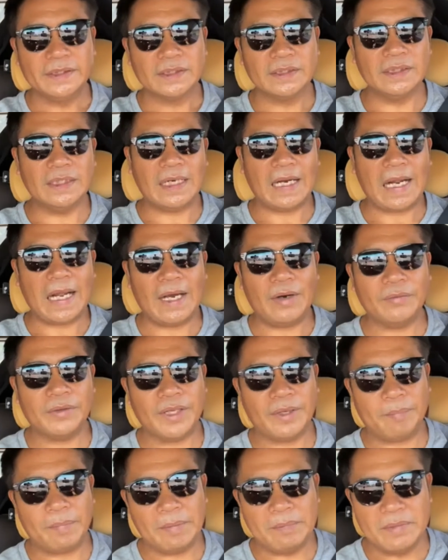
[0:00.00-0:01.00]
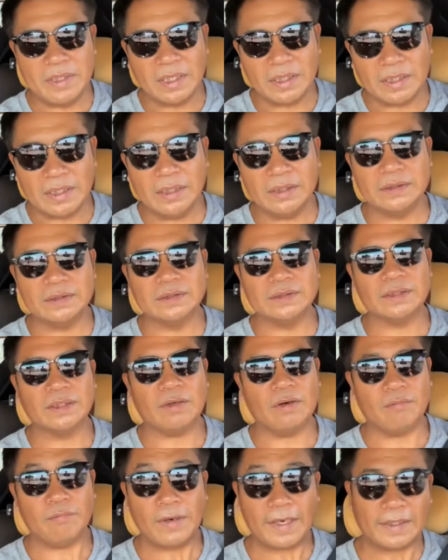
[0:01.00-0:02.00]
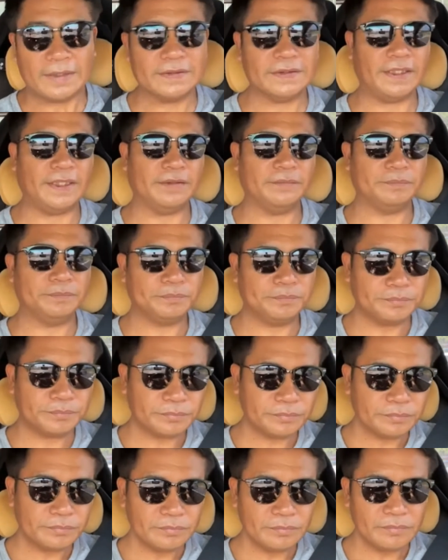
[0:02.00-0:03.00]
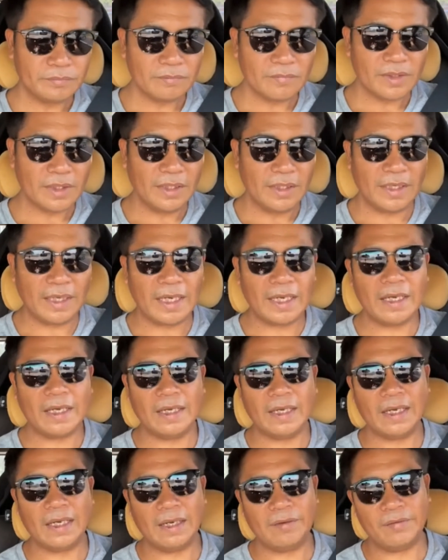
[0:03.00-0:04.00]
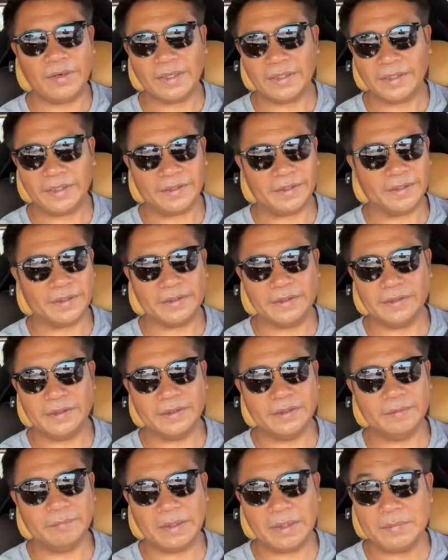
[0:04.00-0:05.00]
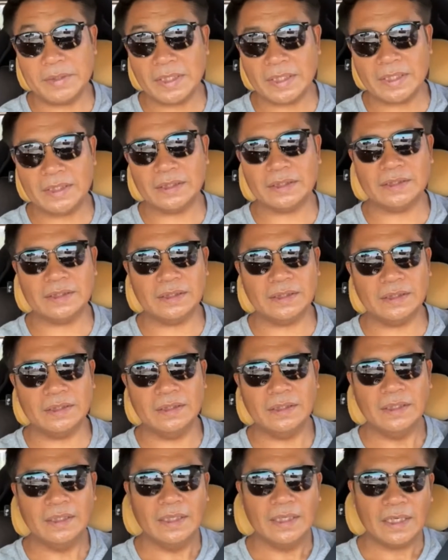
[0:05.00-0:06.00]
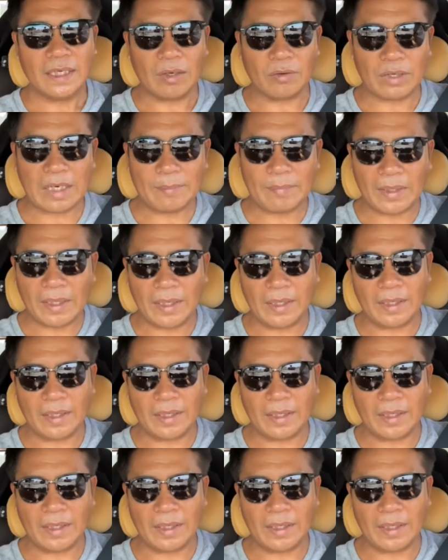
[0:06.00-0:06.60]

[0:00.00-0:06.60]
คือลาวเนี่ยเป็นเมืองขึ้นของฝรั่งเศสนะฮะฝรั่งเศสเนี่ยคือไม่ใช่เมืองขึ้น คือเขารับ